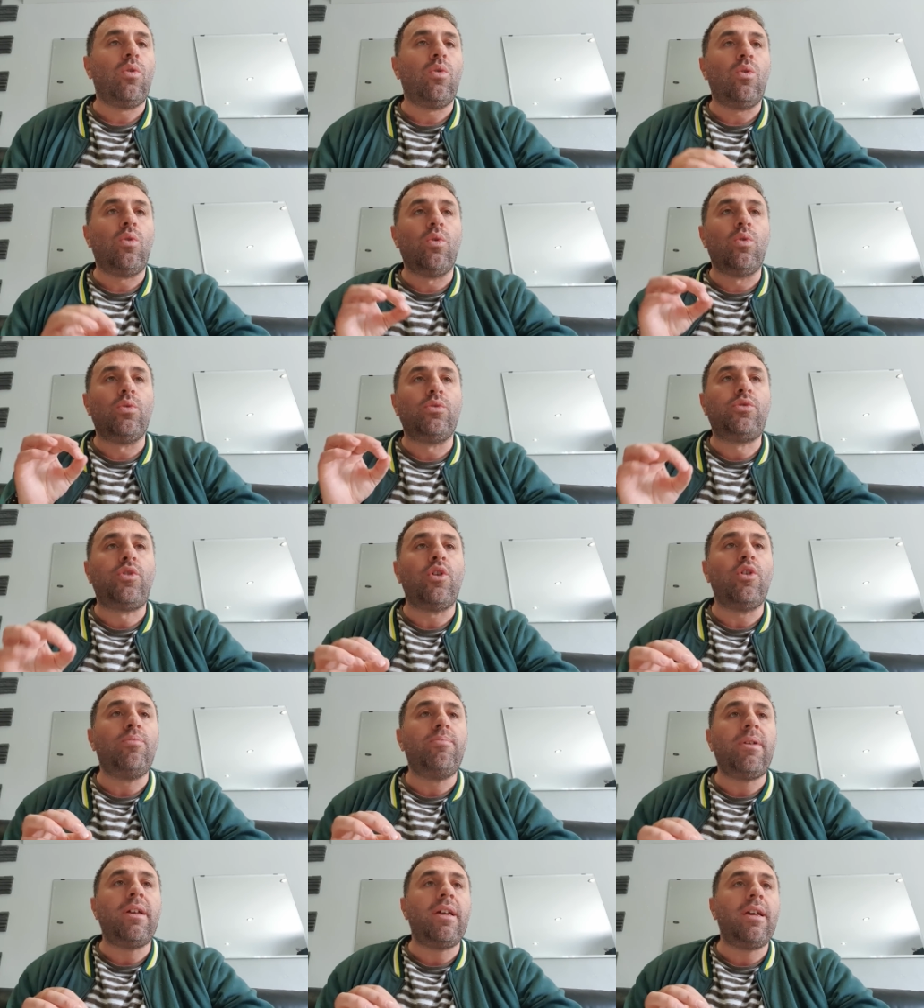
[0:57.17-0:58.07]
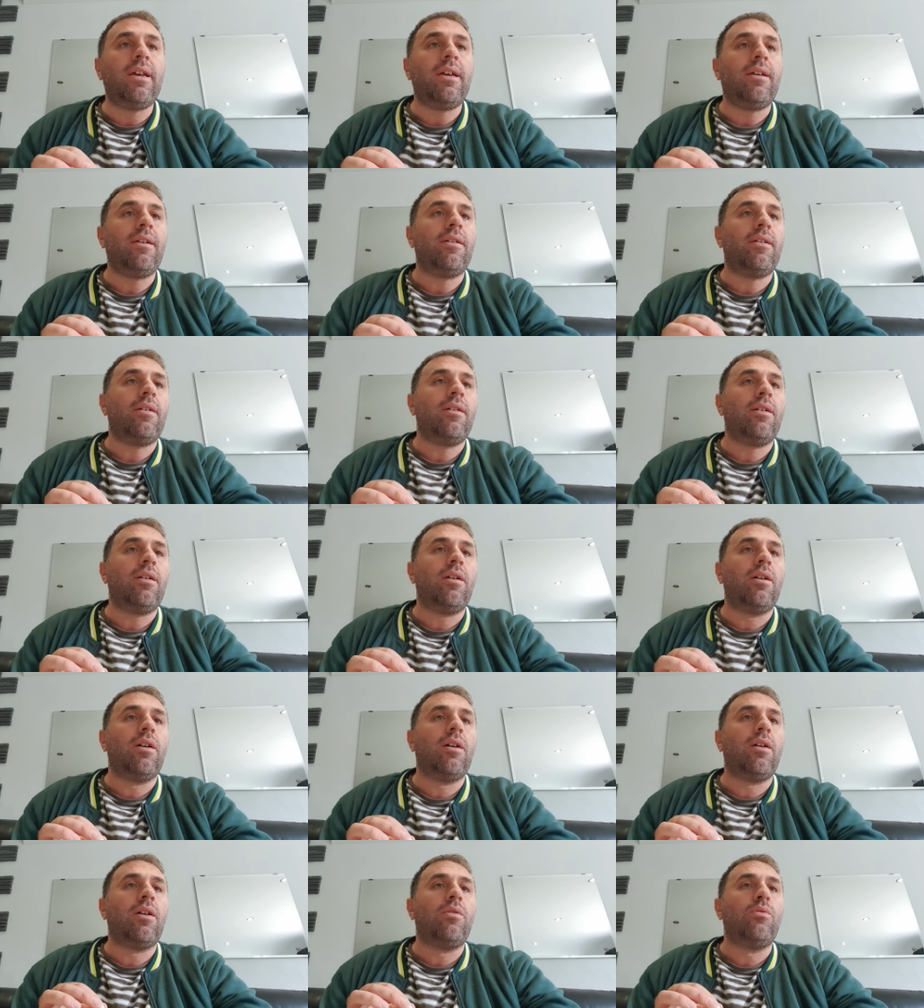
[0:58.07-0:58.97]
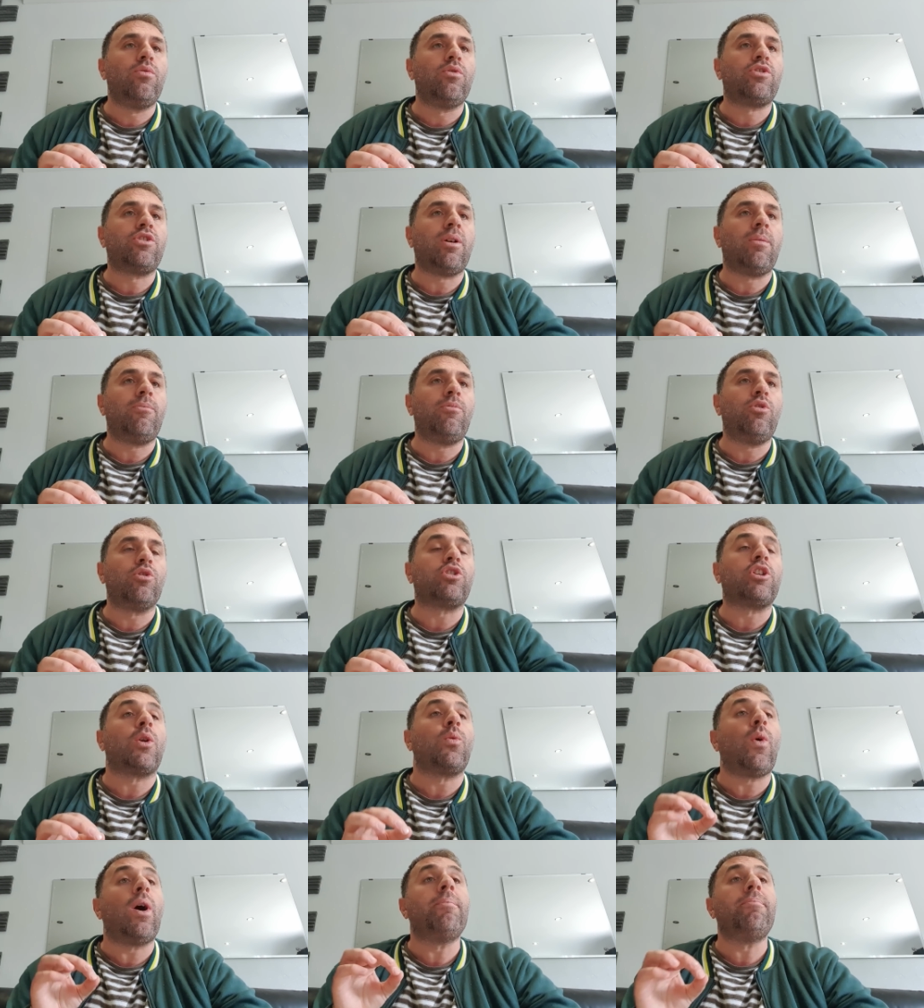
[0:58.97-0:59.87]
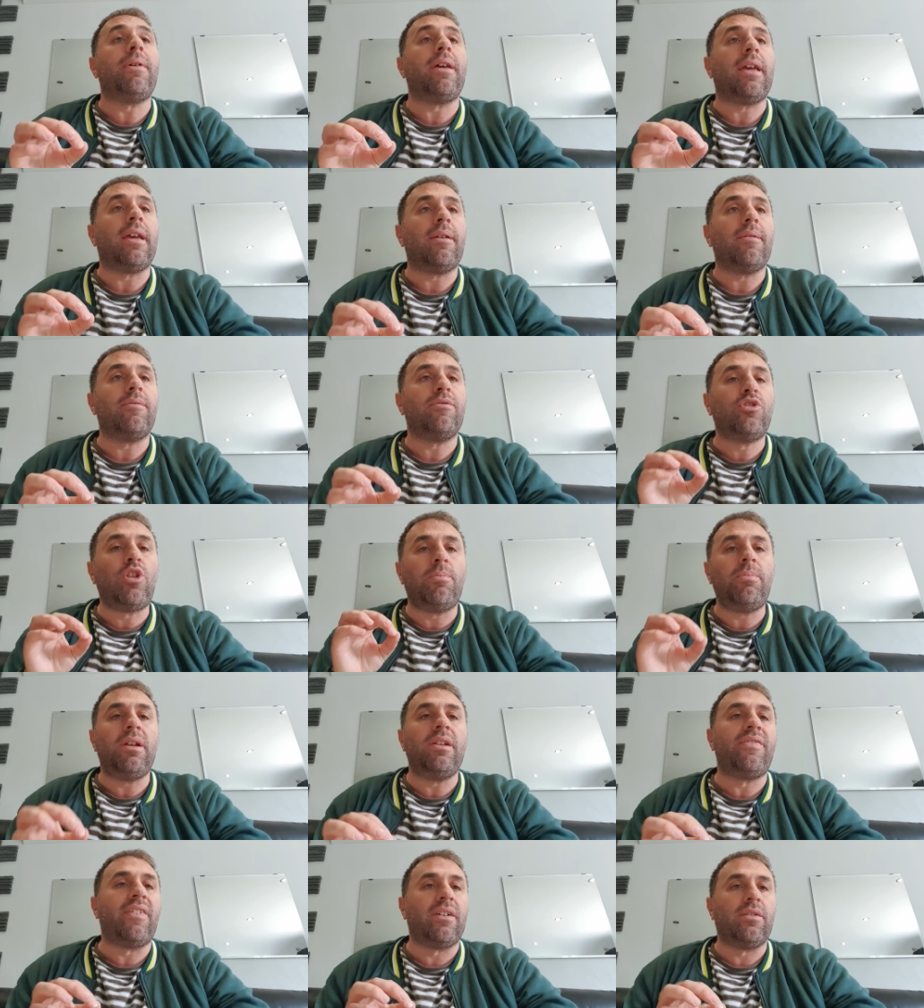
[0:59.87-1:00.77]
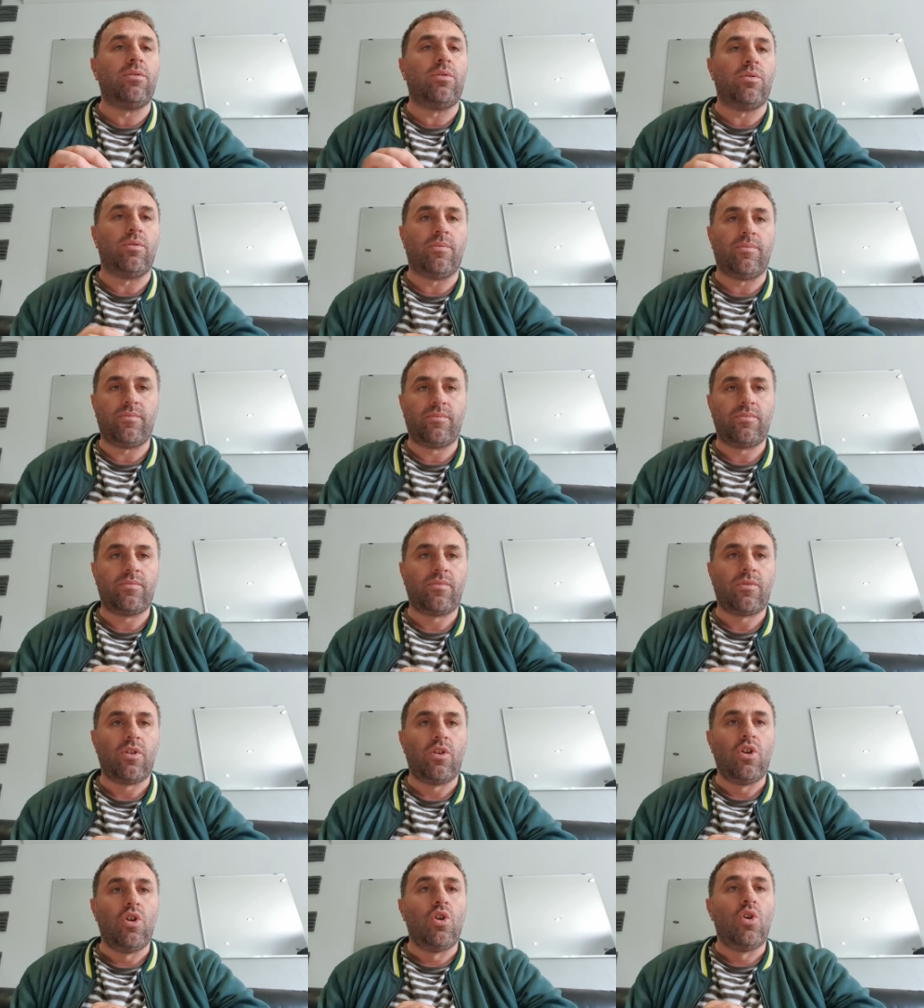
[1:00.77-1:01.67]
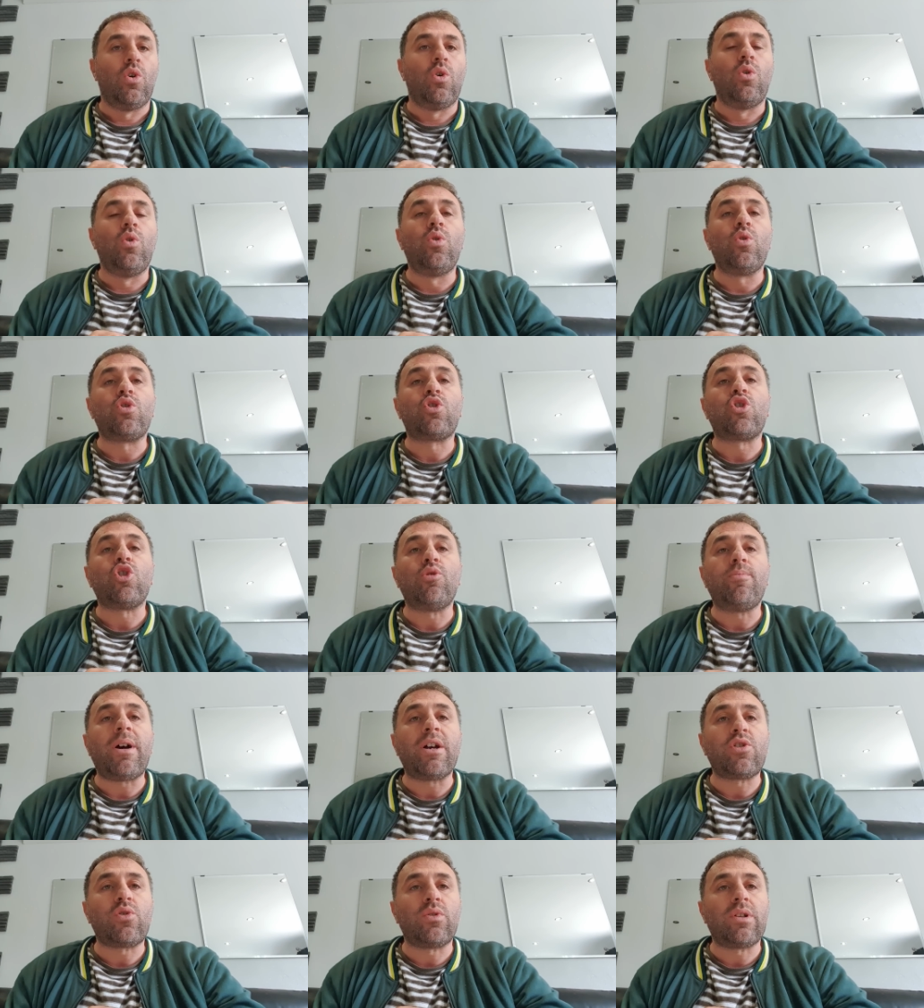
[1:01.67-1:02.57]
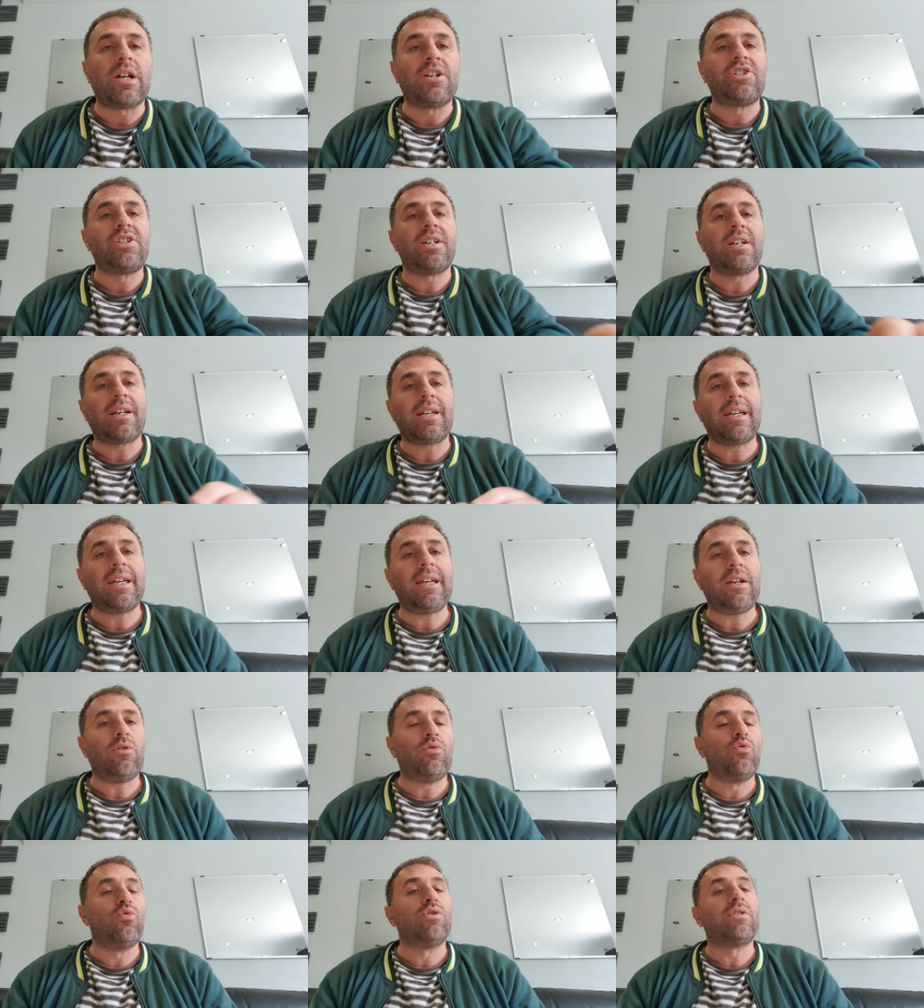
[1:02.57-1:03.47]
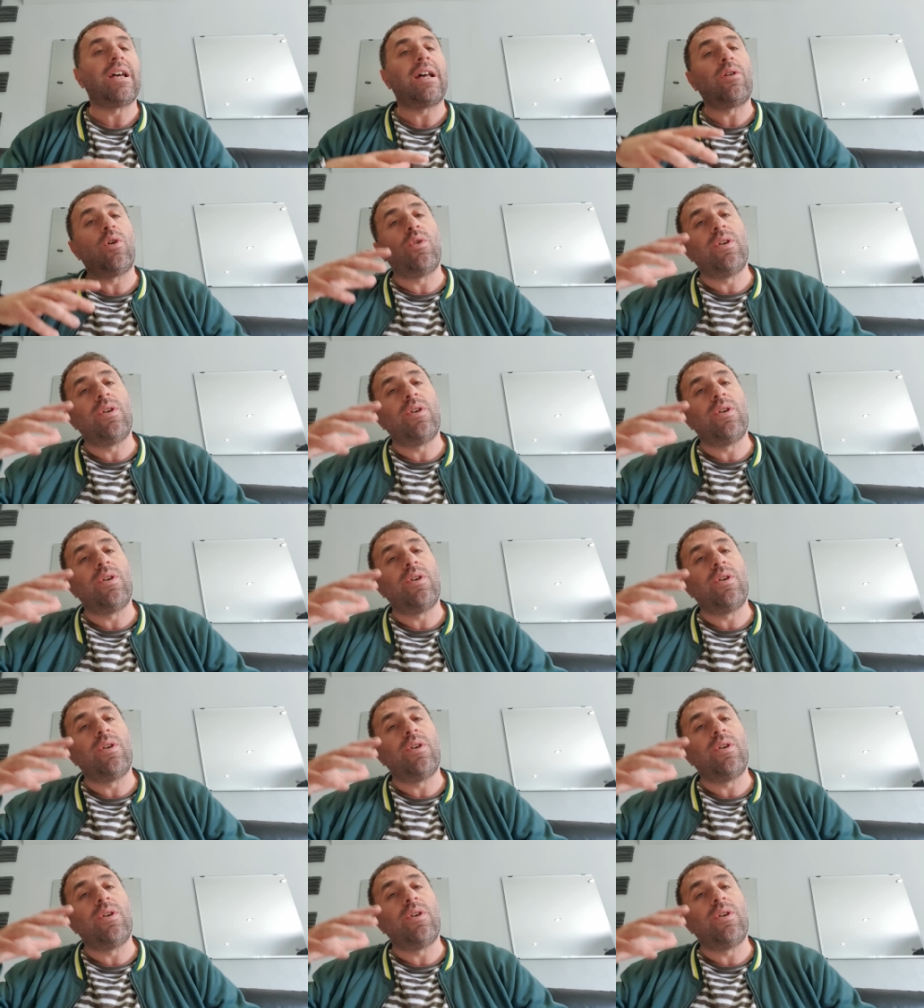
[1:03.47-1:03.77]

Au 2 mai euh, nous sommes le 3 mai 2022. Le chômage en Algérie, nous allons